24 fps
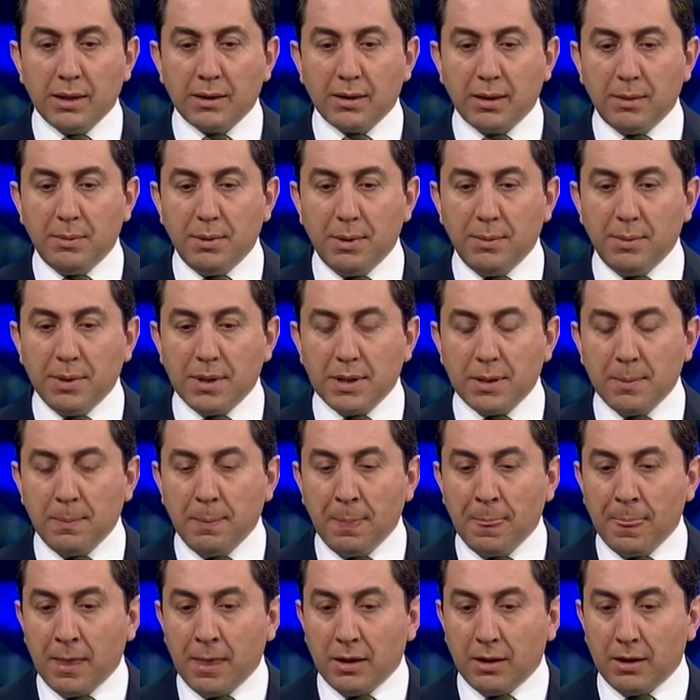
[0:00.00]
Tabii biz
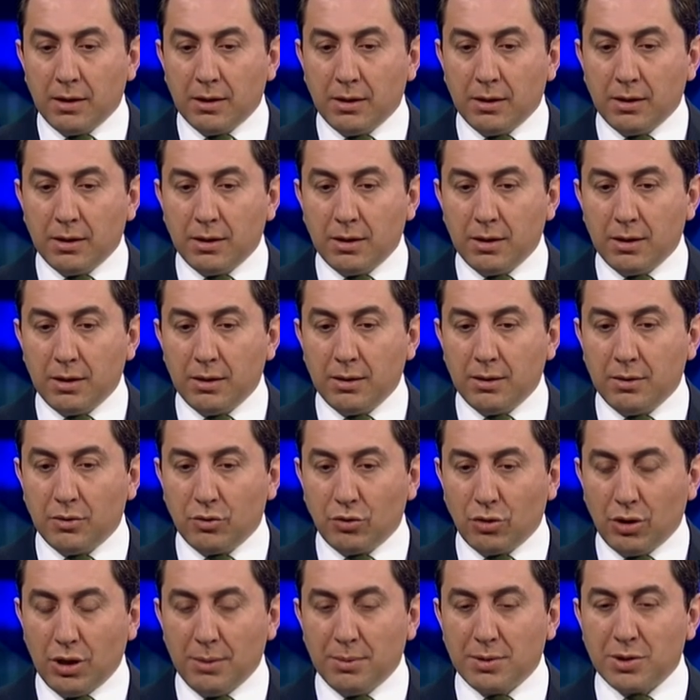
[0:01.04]
e,
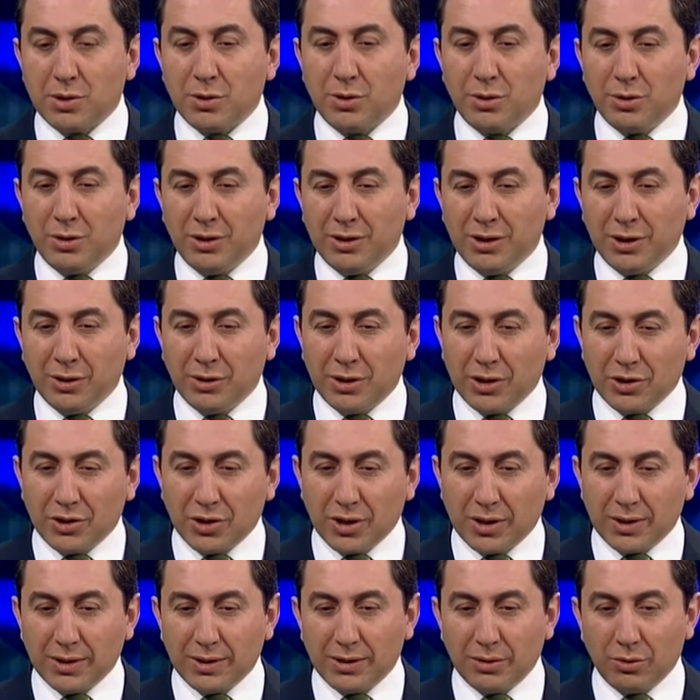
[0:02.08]
şöyle bir slogana yola
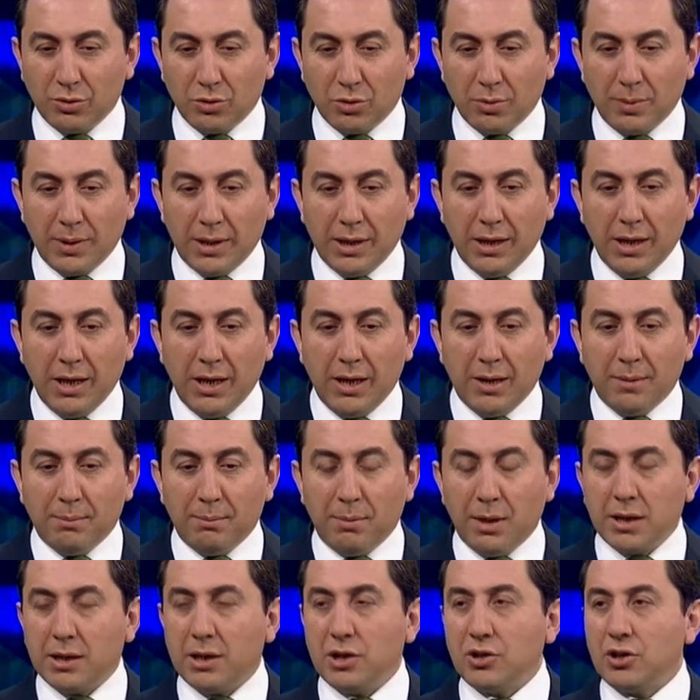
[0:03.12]
çıktık Tunç Bey.
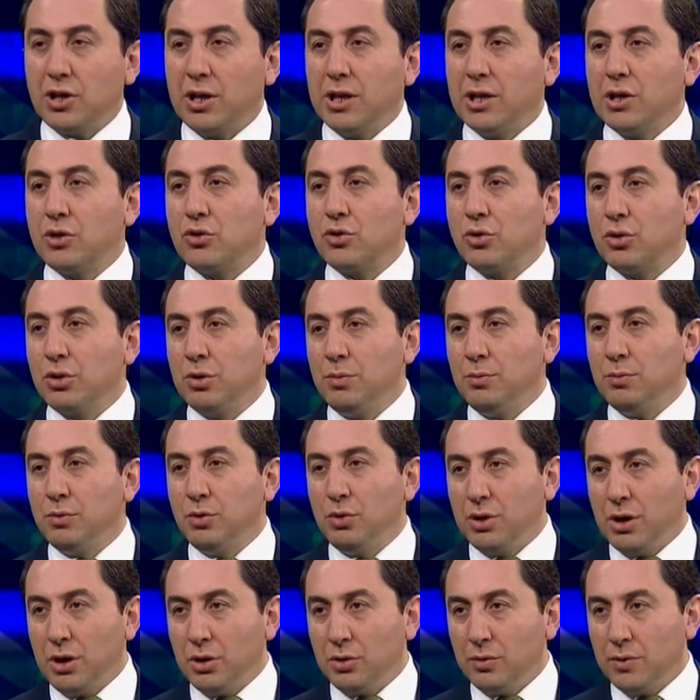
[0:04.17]
Marka şehir Çorum
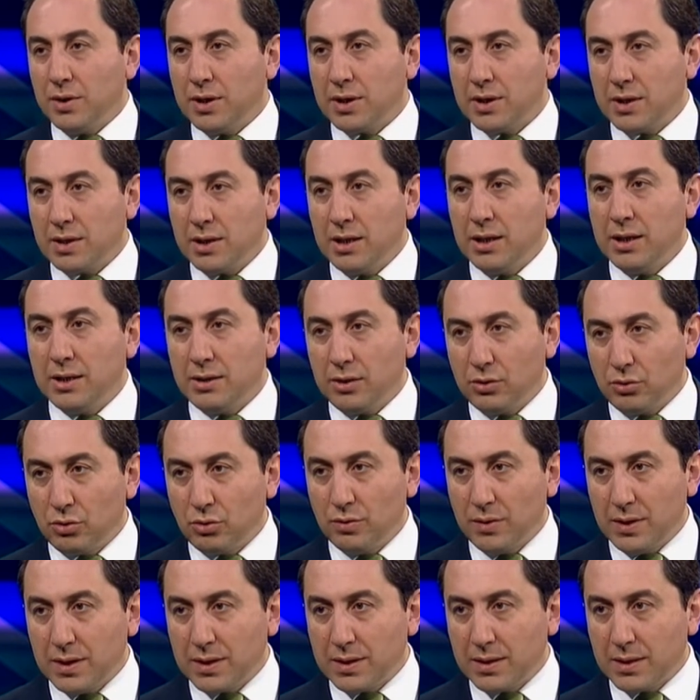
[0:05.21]
Dünya Üniversitesi Hitit
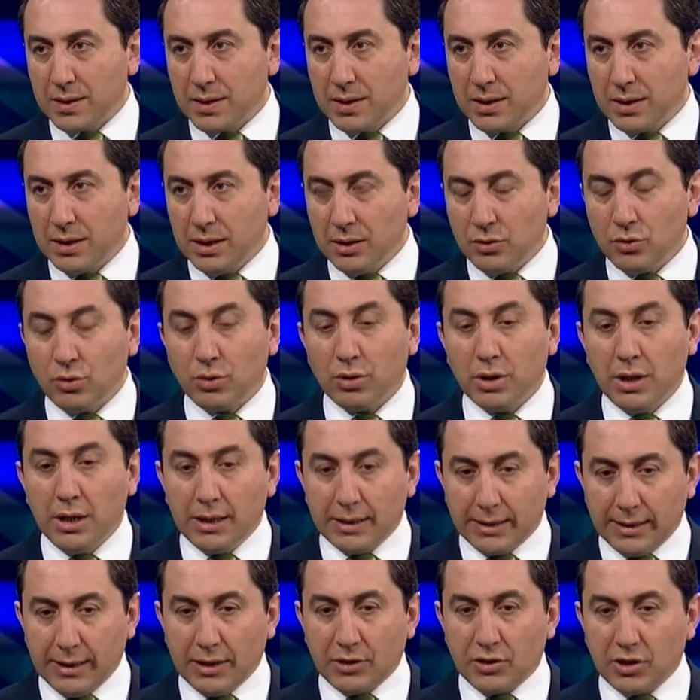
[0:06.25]
Üniversitesi diye çok
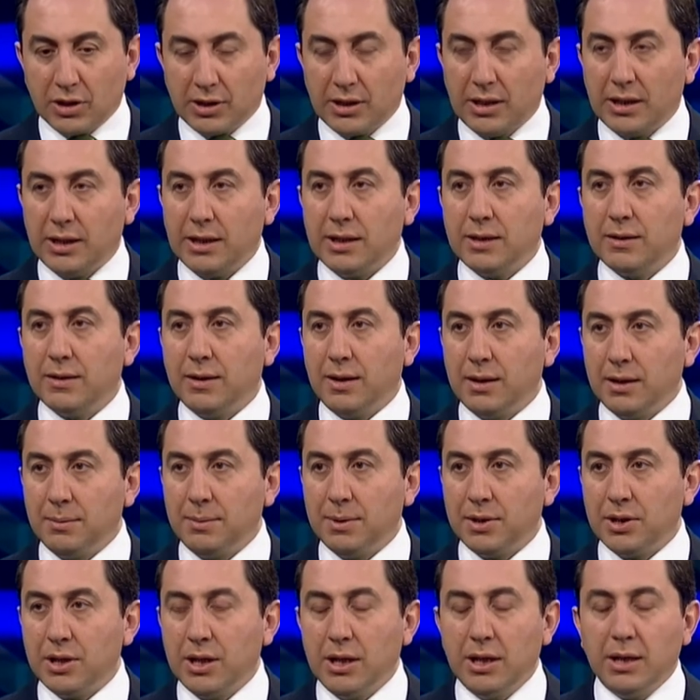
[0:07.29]
gerçekten iddialı
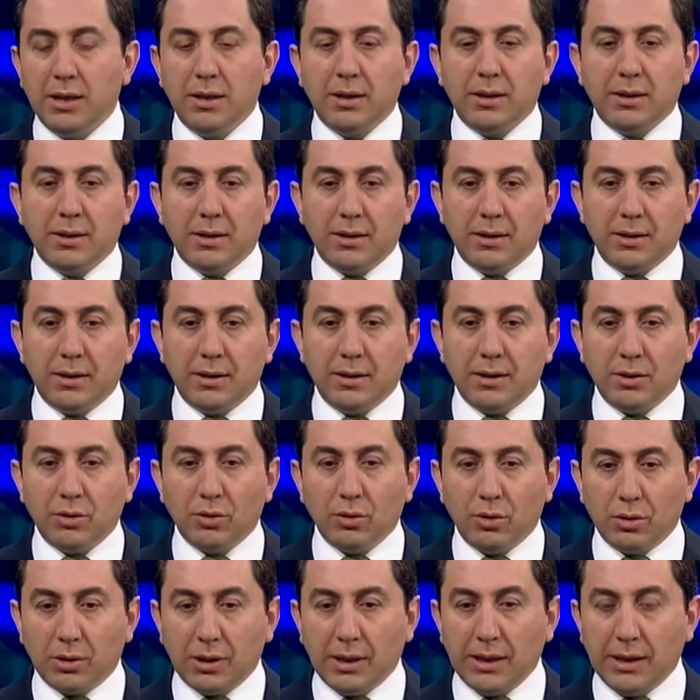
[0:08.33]
bir e,
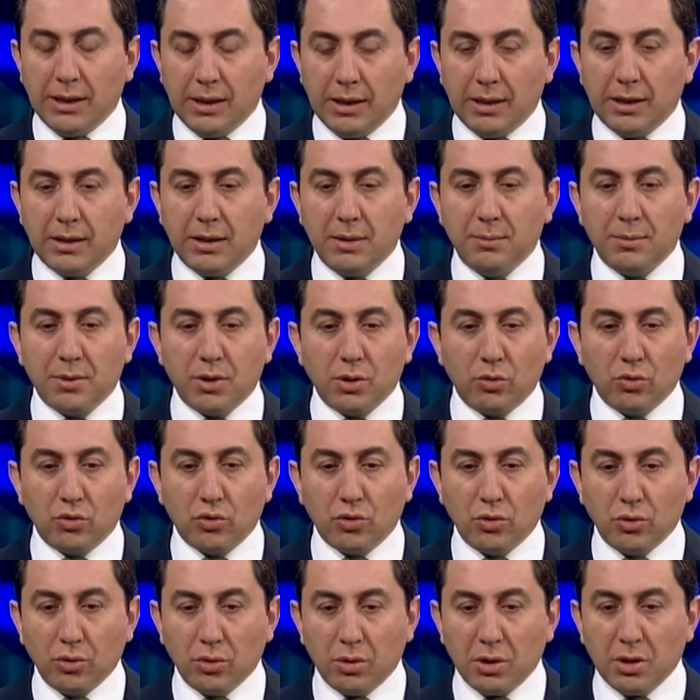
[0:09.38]
yolda ilerlediğimizi
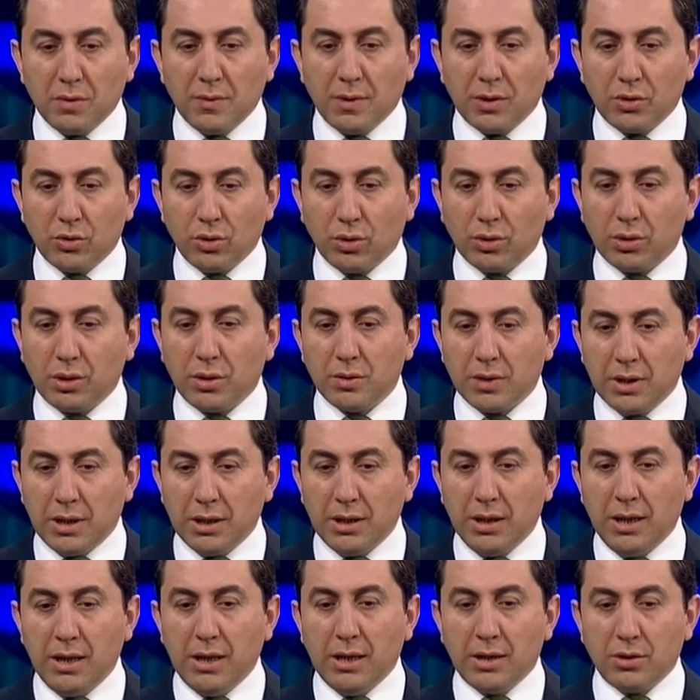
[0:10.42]
düşünüyoruz ve çok da güzel
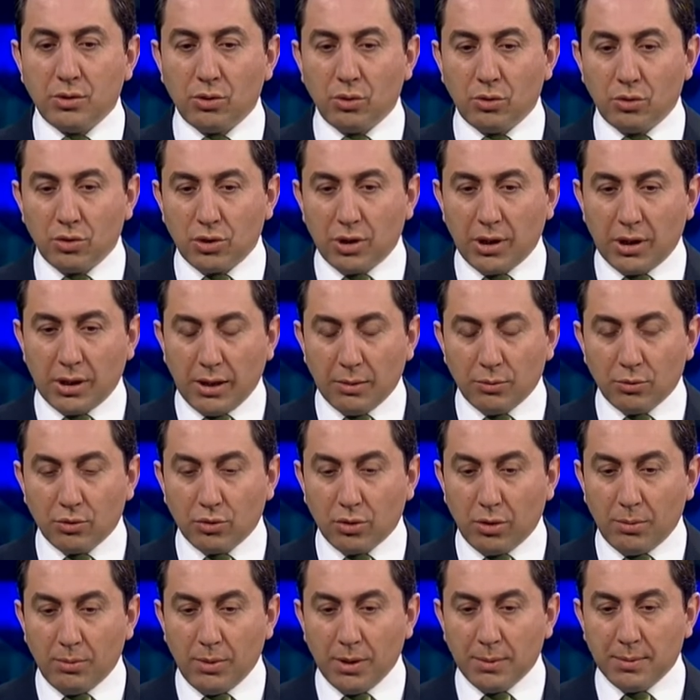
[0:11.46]
sonuçlar almış
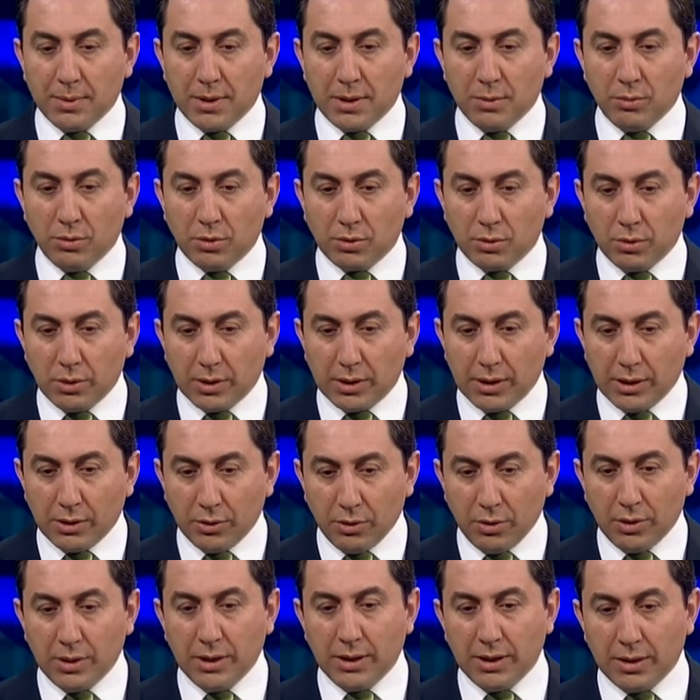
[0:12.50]
olmak bizi mutluluk
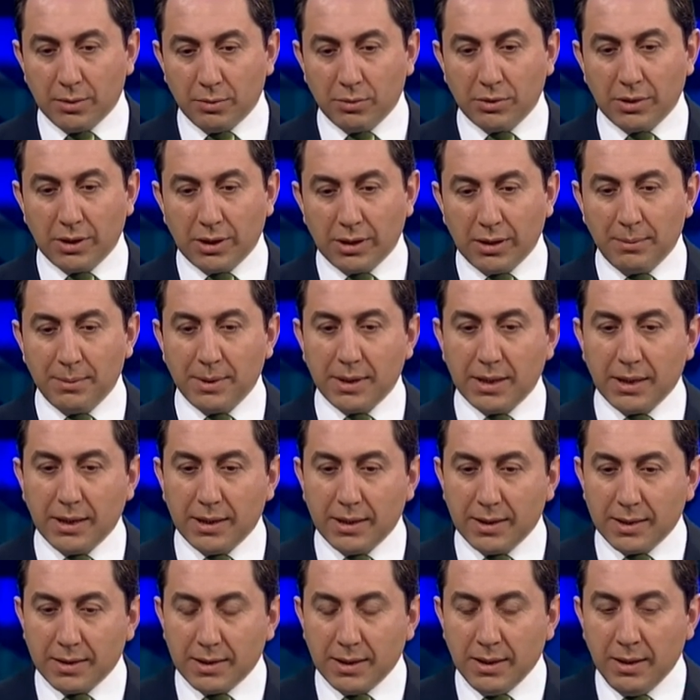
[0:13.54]
ediyor. Nedir bunlardan bir
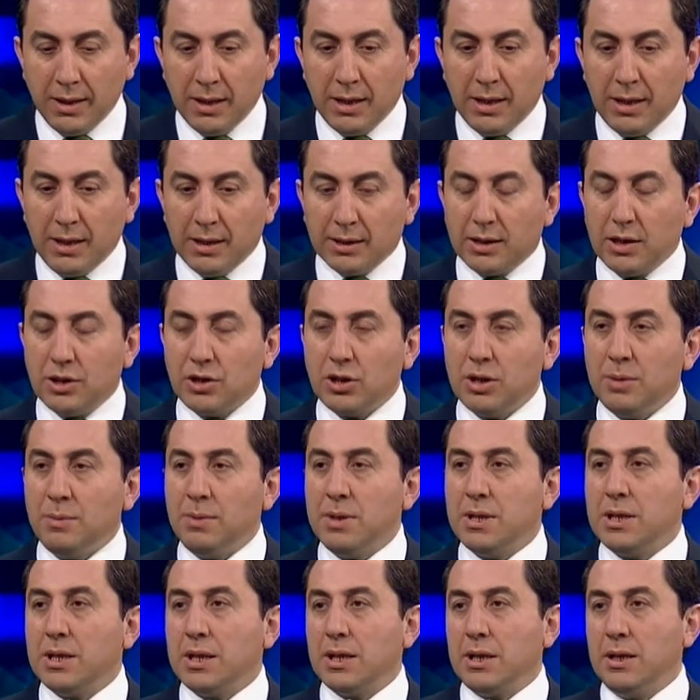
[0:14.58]
tanesi?
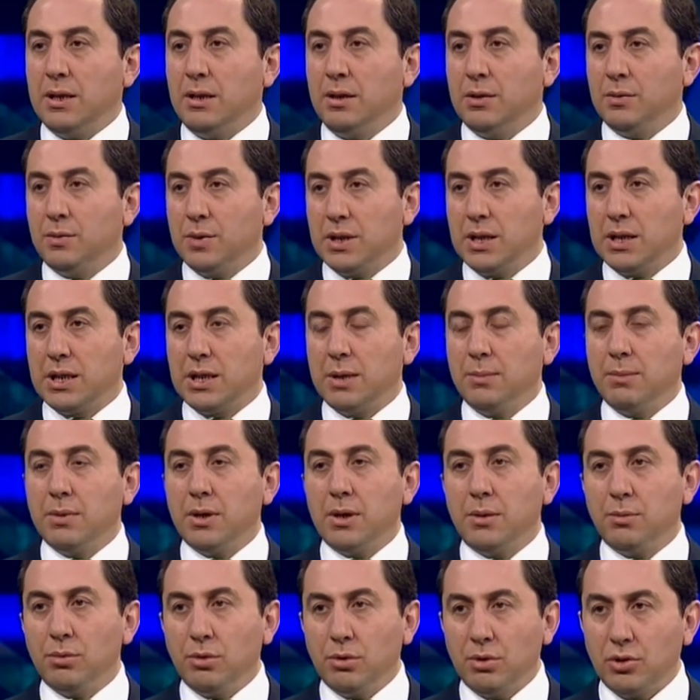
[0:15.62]
Geçtiğimiz sene fizik,
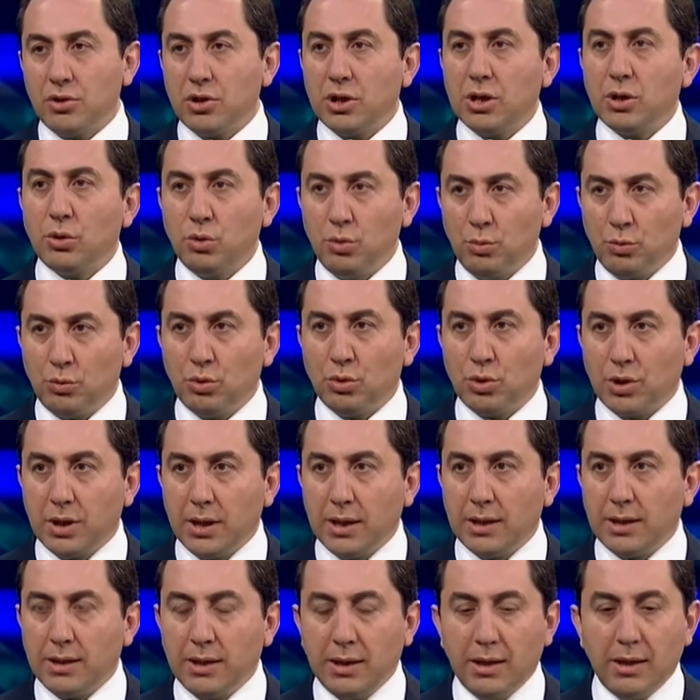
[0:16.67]
kimya, biyoloji ki tüm
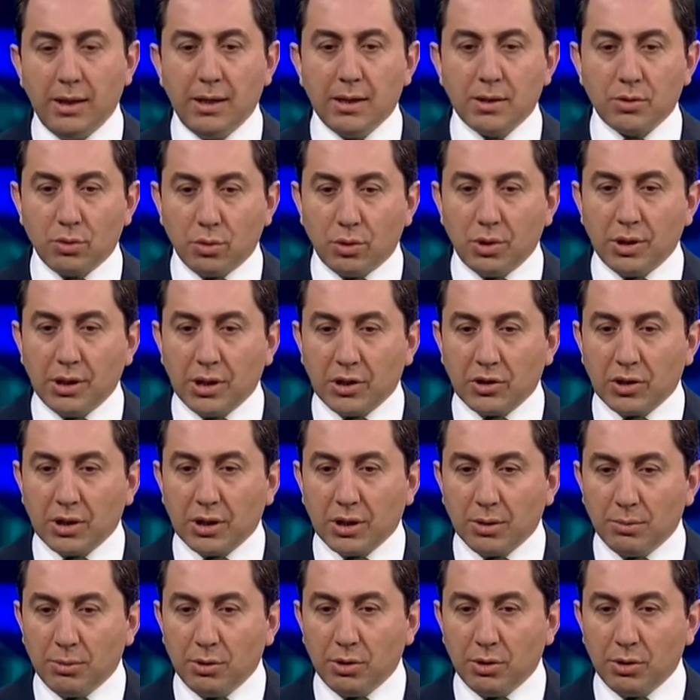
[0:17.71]
Türkiye'de sorun yaşandı